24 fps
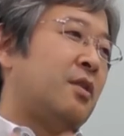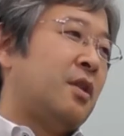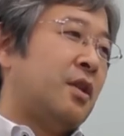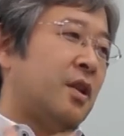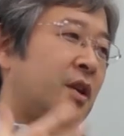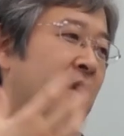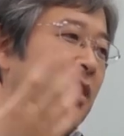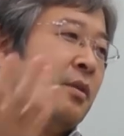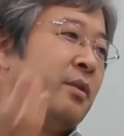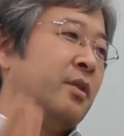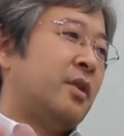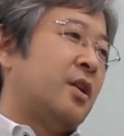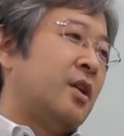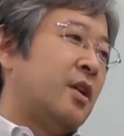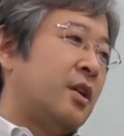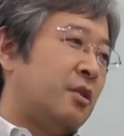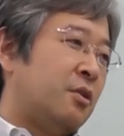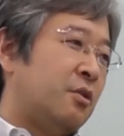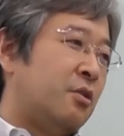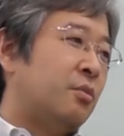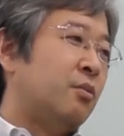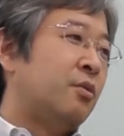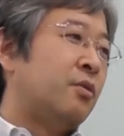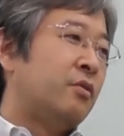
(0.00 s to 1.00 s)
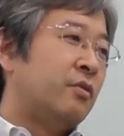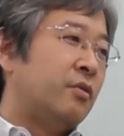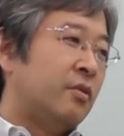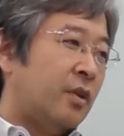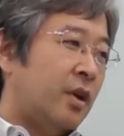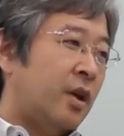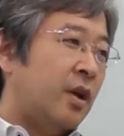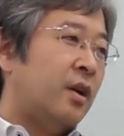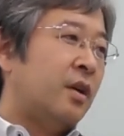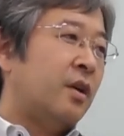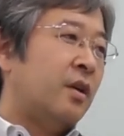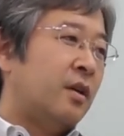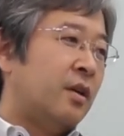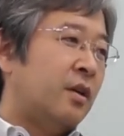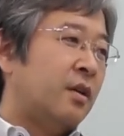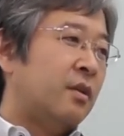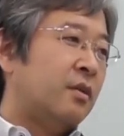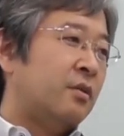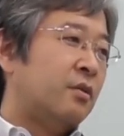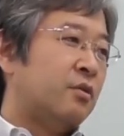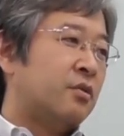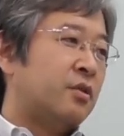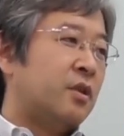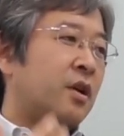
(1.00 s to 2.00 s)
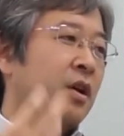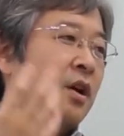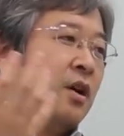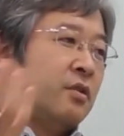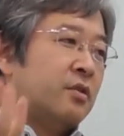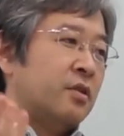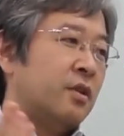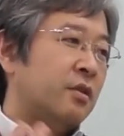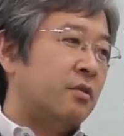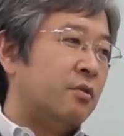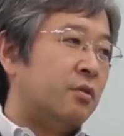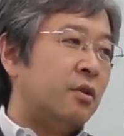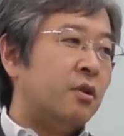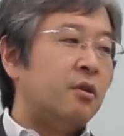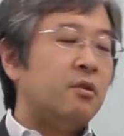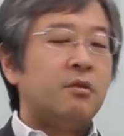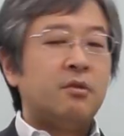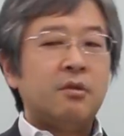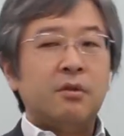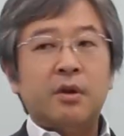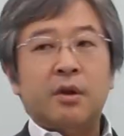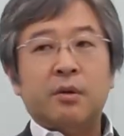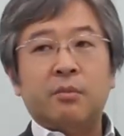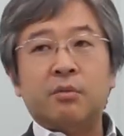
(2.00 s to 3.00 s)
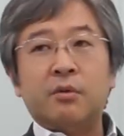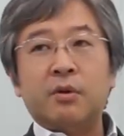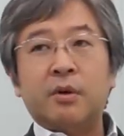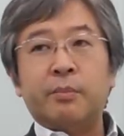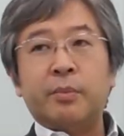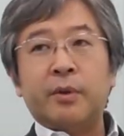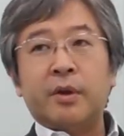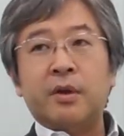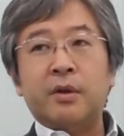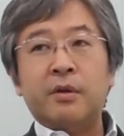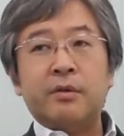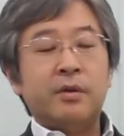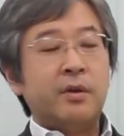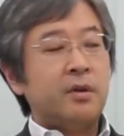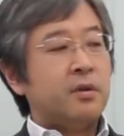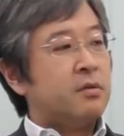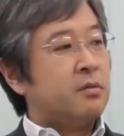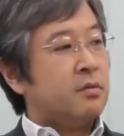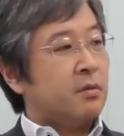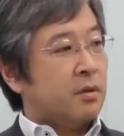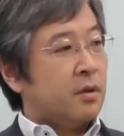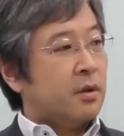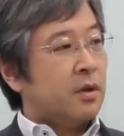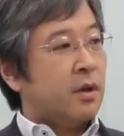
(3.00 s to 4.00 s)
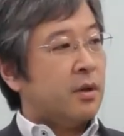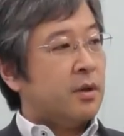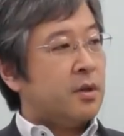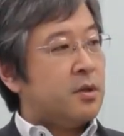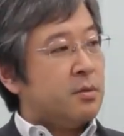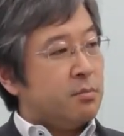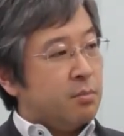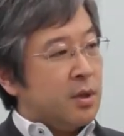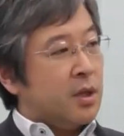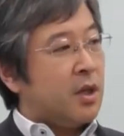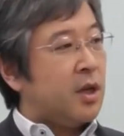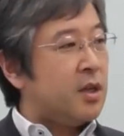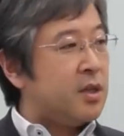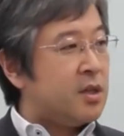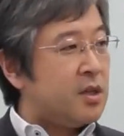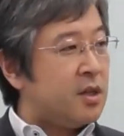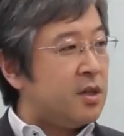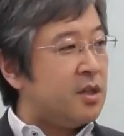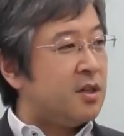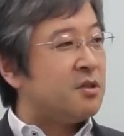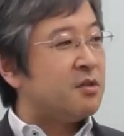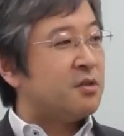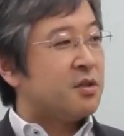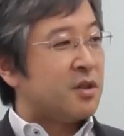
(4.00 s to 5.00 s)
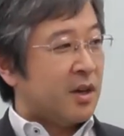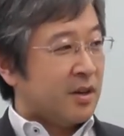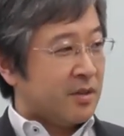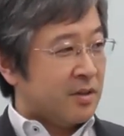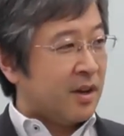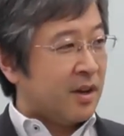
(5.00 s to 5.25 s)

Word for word: かで選んだらいいと思うんですよね。組織カルチャー。それで言うとね、僕はやっぱ経産省ってみんな一人称じゃない